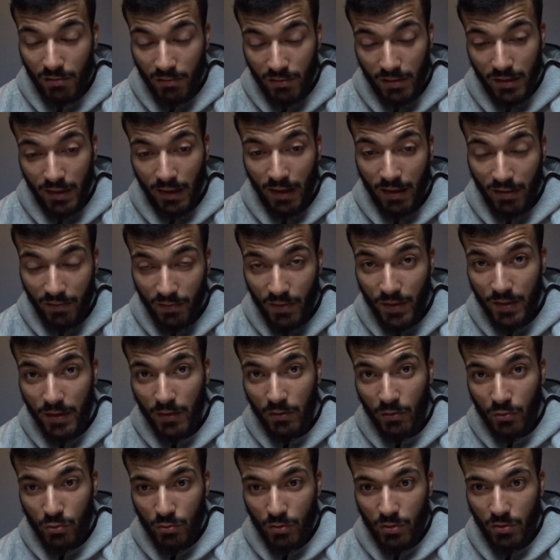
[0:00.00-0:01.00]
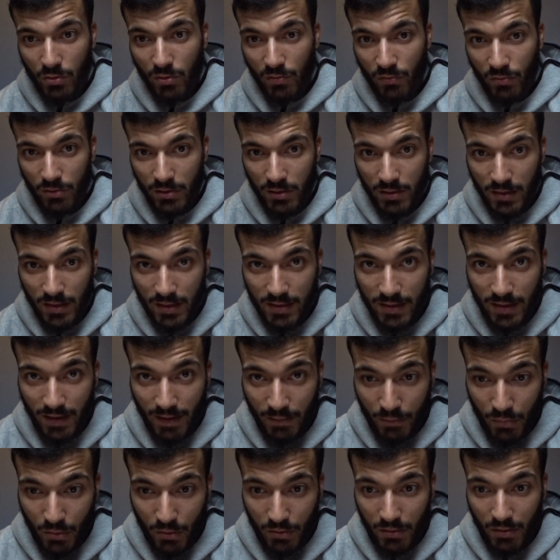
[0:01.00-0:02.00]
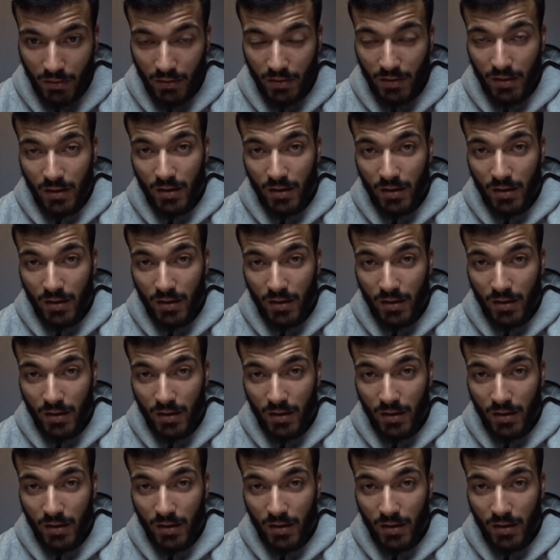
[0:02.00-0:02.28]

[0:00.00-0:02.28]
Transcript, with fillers: Les gars, faites attention à ce que vous disiez, c'est important.